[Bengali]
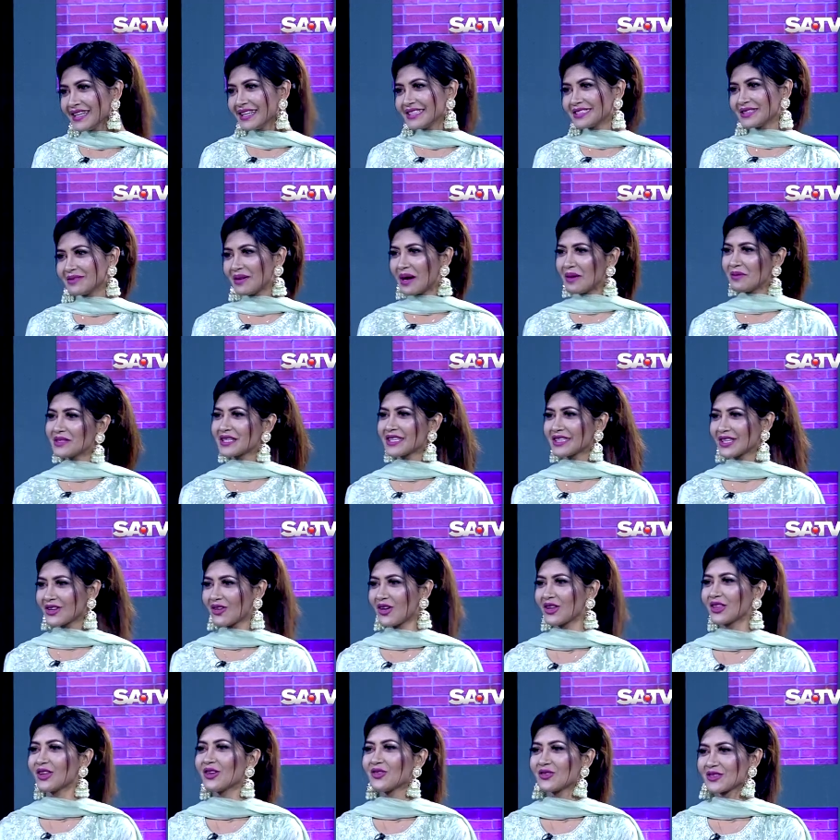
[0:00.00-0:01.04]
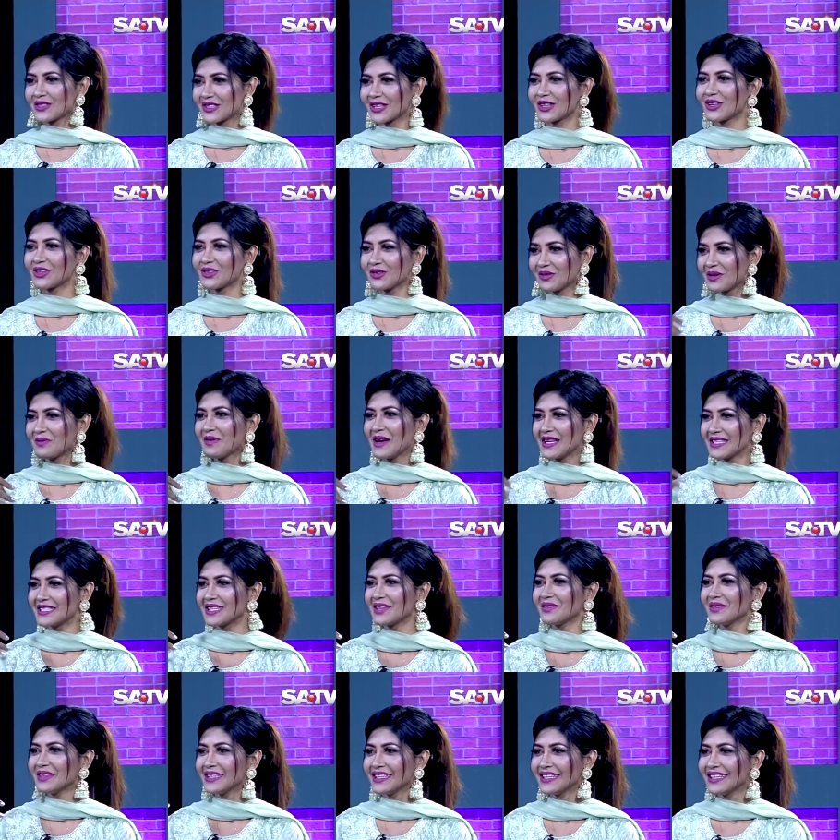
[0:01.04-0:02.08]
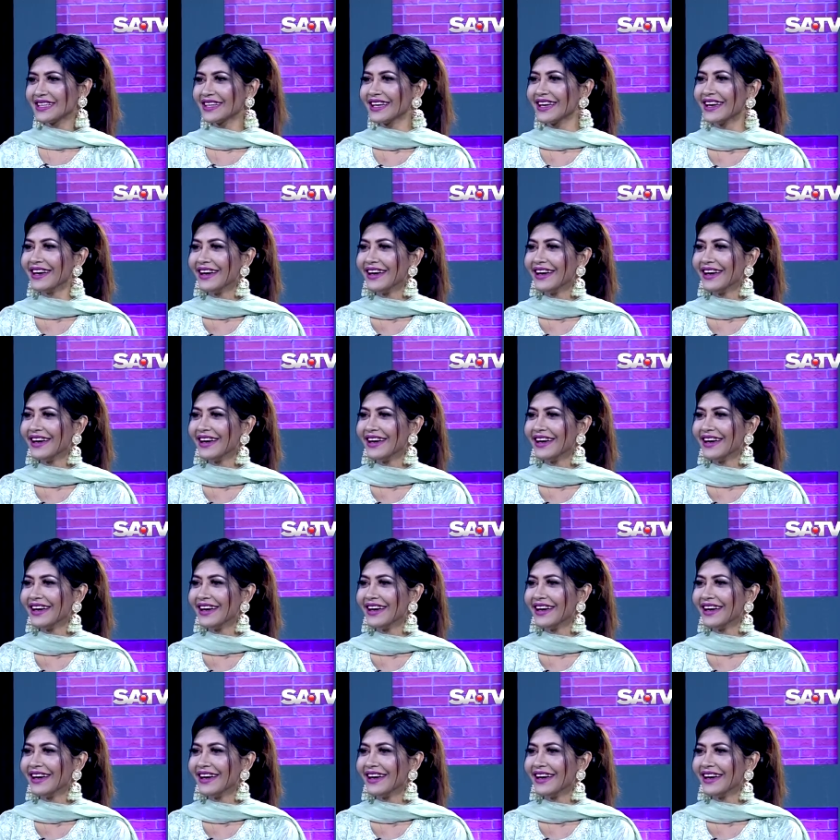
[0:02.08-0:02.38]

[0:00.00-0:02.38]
যে ভাবির সাথে কথা হচ্ছিল তোমার হ্যাঁ। পাঞ্জাবি নিয়ে